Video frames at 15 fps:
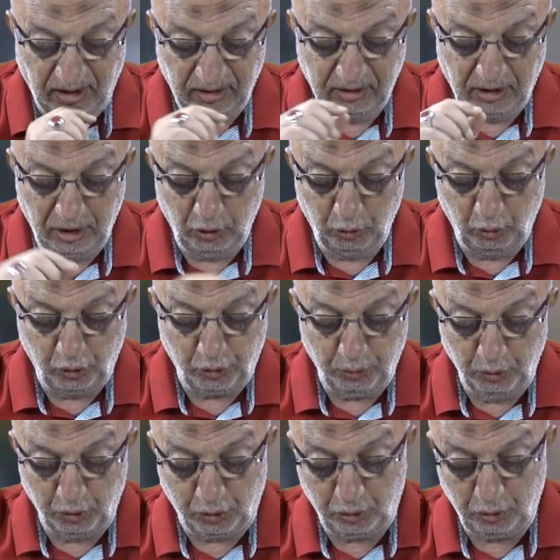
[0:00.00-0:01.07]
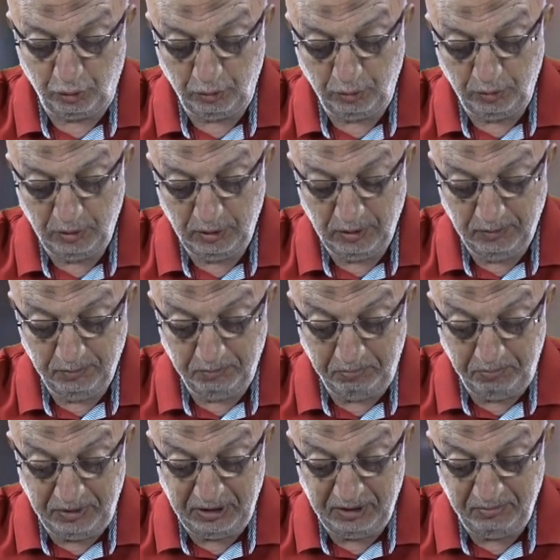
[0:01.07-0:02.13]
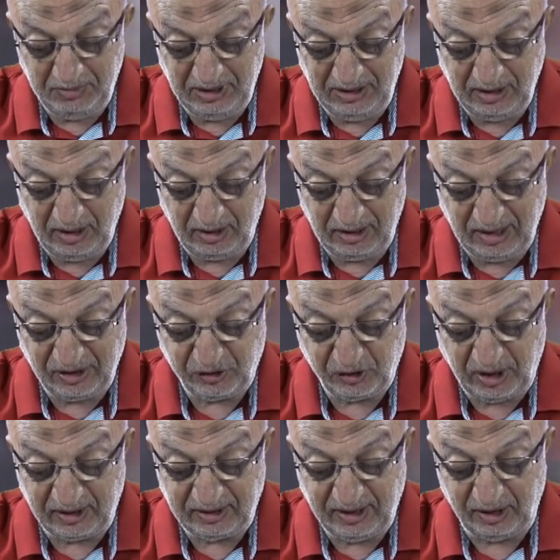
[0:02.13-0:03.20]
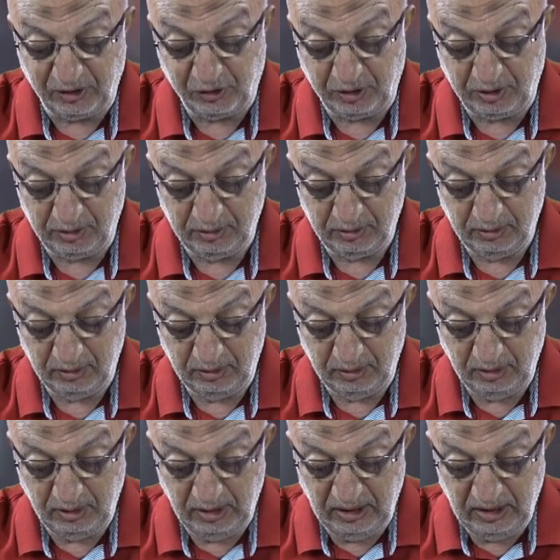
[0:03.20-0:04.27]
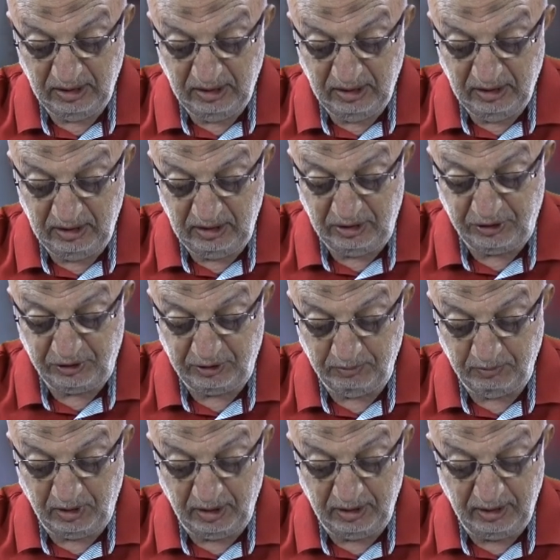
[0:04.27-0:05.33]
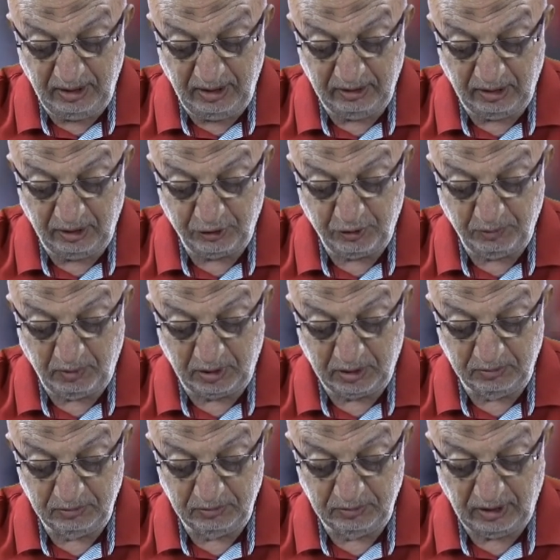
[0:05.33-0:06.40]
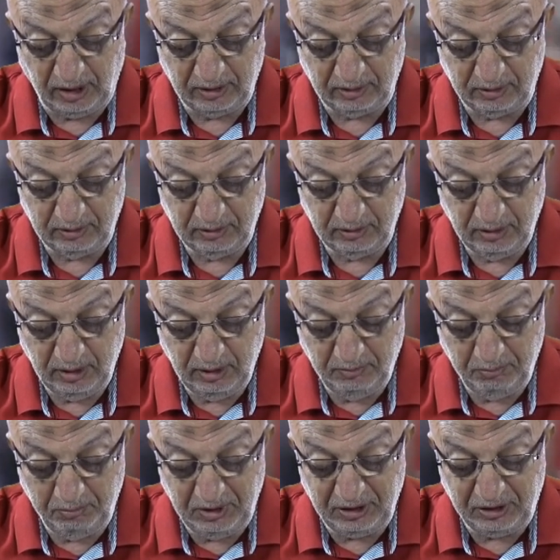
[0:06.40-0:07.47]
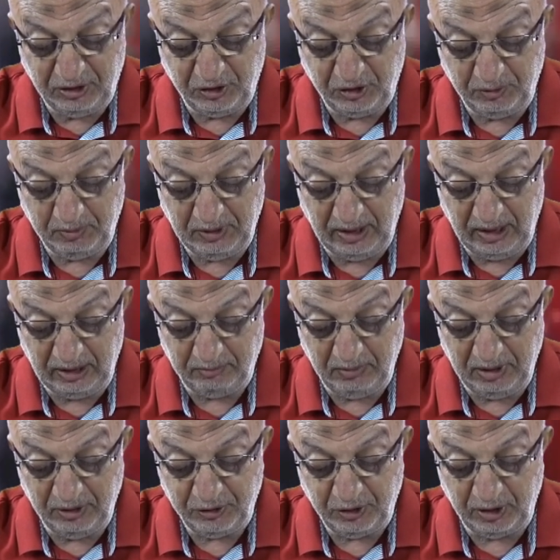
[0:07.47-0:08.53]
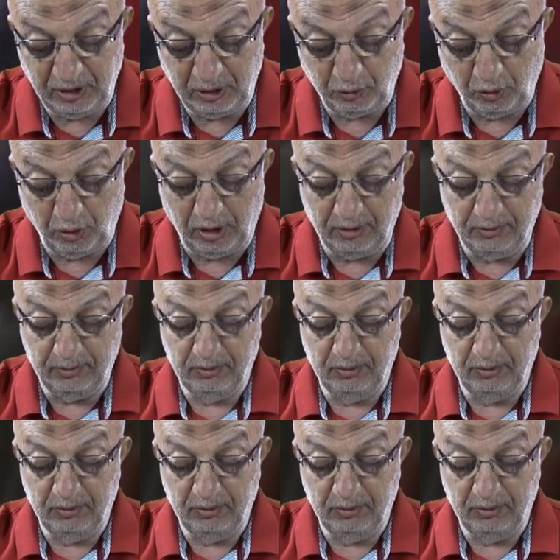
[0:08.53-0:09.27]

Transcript: algaya düşmüş bir milyar esrarkeş içtimai enerji bakımından bir kişi bile etmeyeceğine göre